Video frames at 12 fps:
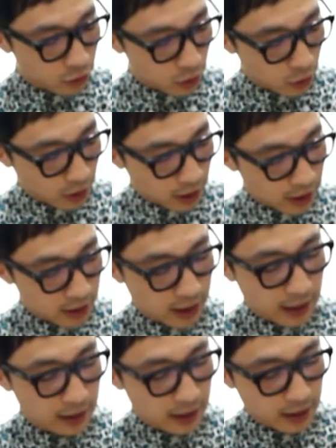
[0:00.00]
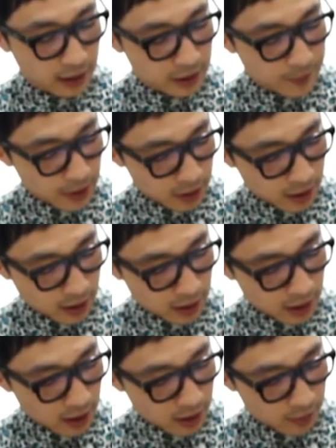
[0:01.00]
뒤쪽에는 이제 간단한 스펙들이
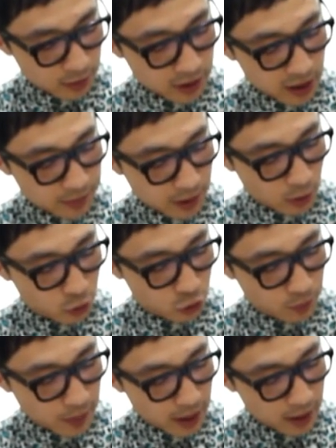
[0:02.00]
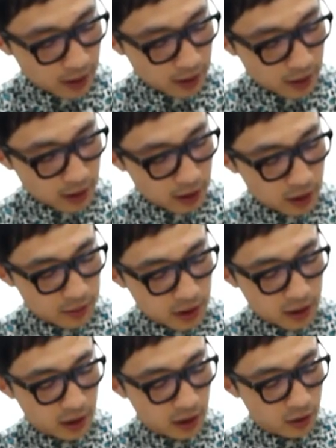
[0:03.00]
있는데 뭐 스냅드래곤 600,
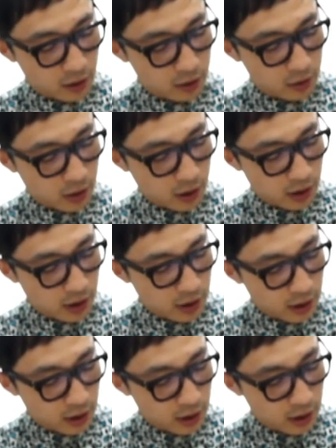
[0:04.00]
1.7기가 쿼드코어,